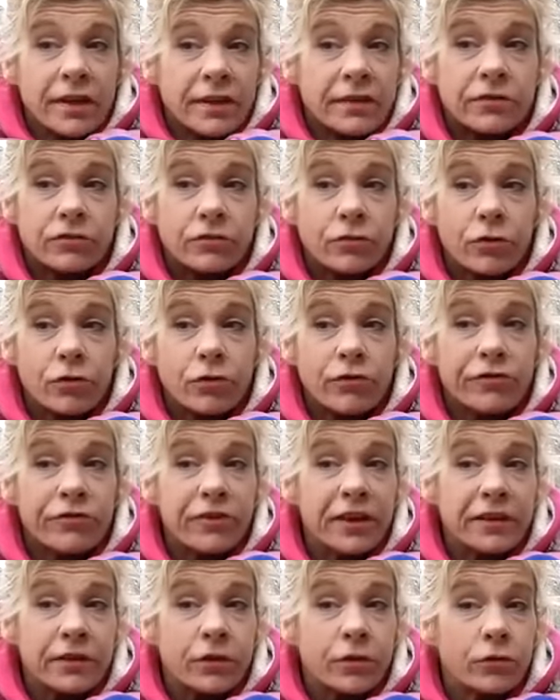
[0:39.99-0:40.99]
sur le
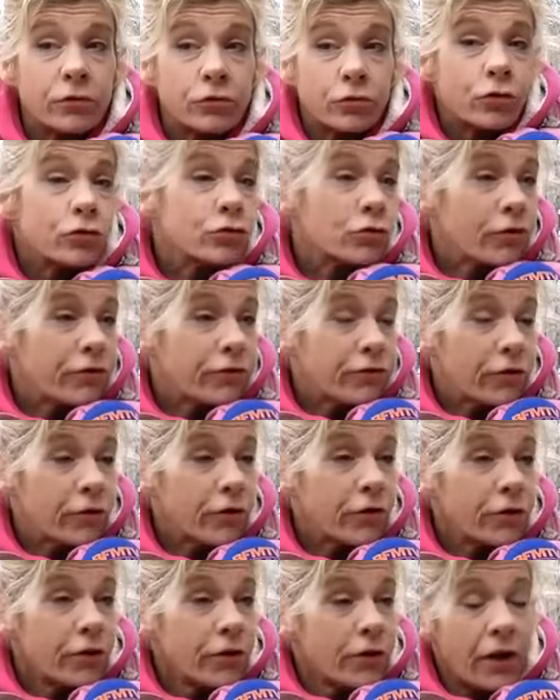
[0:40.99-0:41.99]
fait que deux
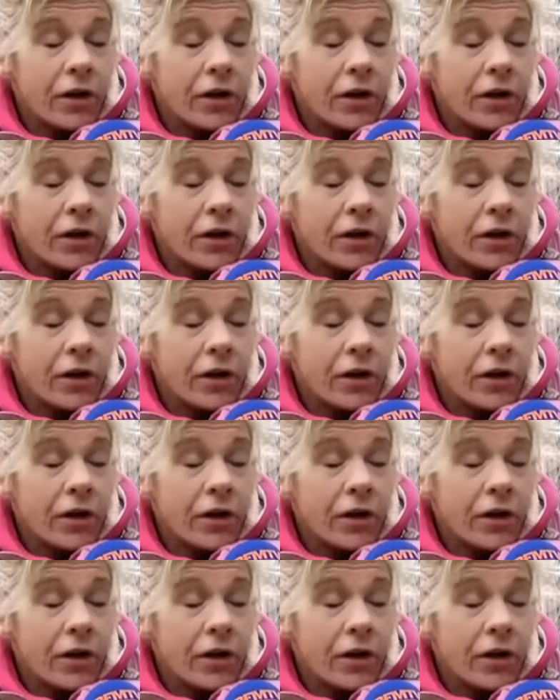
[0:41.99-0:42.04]
enfants,